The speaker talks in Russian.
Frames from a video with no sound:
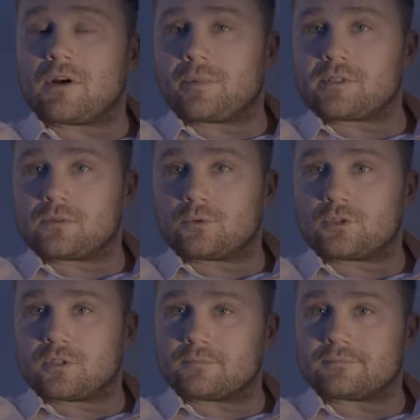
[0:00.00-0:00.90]
давай
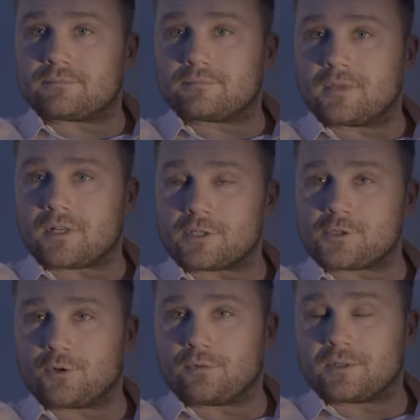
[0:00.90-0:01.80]
послушаем,
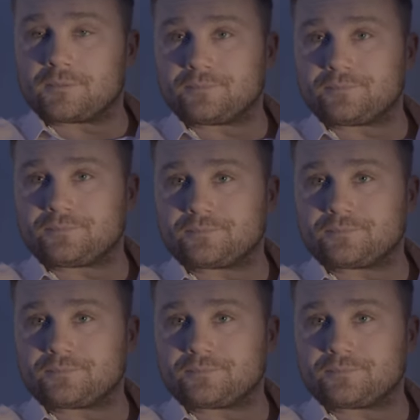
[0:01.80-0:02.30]
раз новая.